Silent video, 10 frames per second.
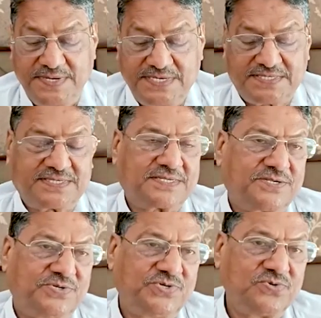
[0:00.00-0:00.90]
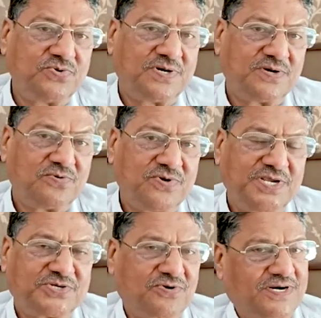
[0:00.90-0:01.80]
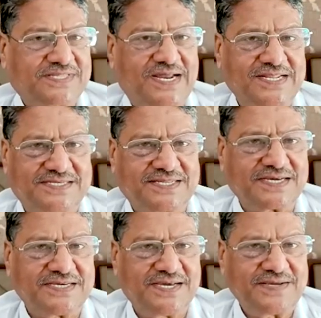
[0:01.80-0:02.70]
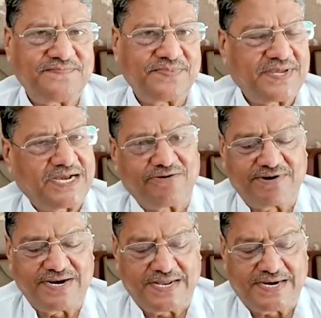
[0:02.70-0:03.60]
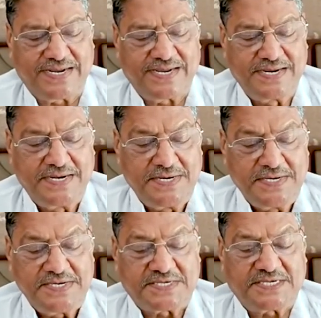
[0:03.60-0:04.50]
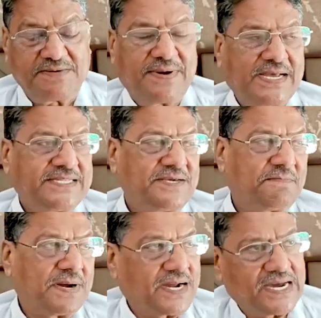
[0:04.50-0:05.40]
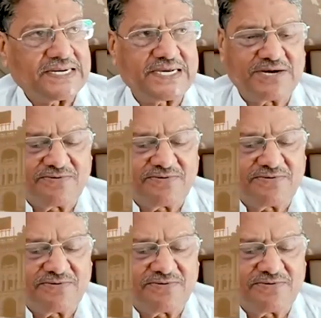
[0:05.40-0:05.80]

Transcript: 20 जून 1948 तक ये गवर्नर रहे इसके बाद ये बंगाल के